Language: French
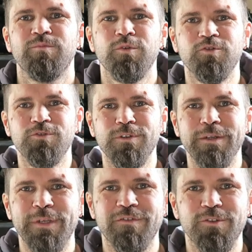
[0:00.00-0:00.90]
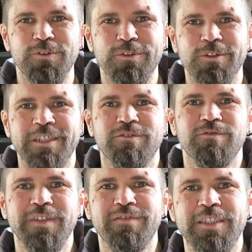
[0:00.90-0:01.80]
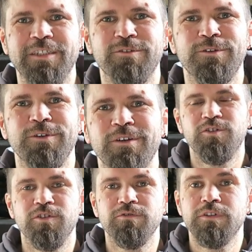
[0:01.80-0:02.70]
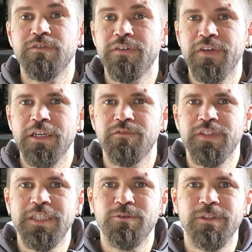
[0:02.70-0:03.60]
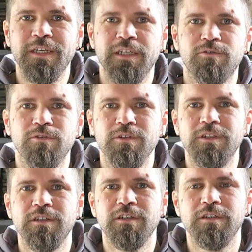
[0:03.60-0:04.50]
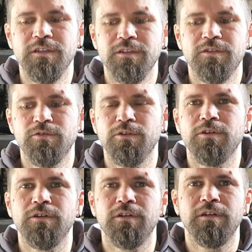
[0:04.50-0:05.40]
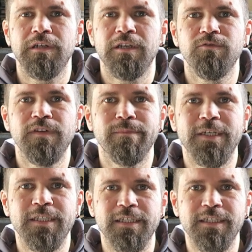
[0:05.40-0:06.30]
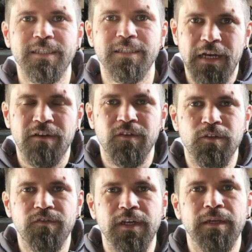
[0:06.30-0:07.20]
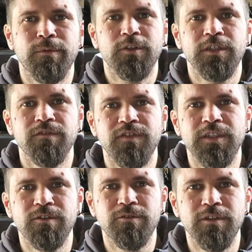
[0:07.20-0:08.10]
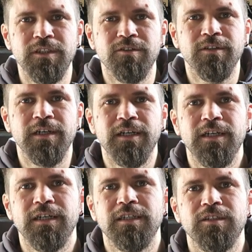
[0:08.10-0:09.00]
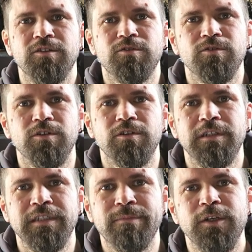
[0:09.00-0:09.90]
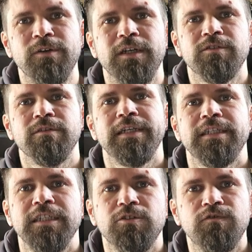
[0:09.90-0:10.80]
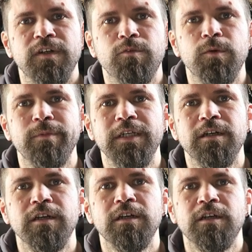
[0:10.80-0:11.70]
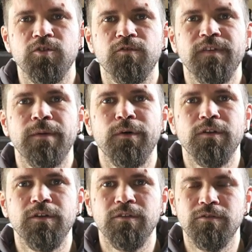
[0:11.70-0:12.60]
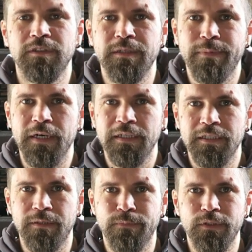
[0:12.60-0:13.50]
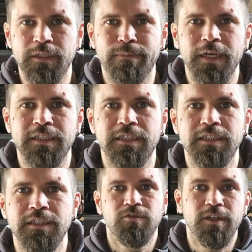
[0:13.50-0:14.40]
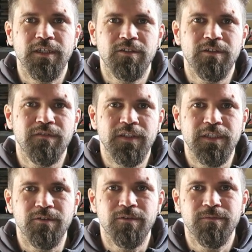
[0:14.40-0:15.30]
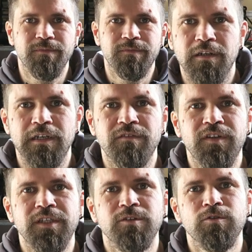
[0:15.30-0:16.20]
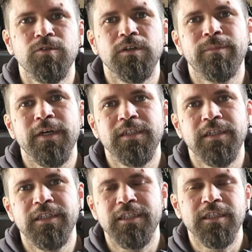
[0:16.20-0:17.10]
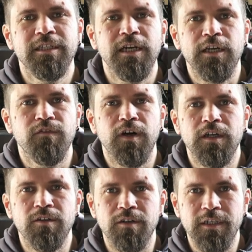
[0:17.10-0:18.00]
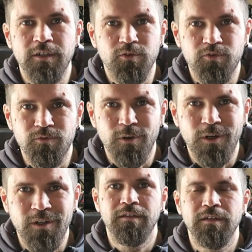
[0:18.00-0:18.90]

Bonjour et bienvenue sur cette nouvelle vidéo. Aujourd'hui je vais faire une vidéo très courte sur euh, la nouvelle batterie. Avant de faire la prochaine vidéo qui sera sur euh, les améliorations électriques du vélo mobile. Je trouvais important de séparer cette petite partie du reste des vidéos. La vidéo sur les parties électriques arrivera dans quelques jours.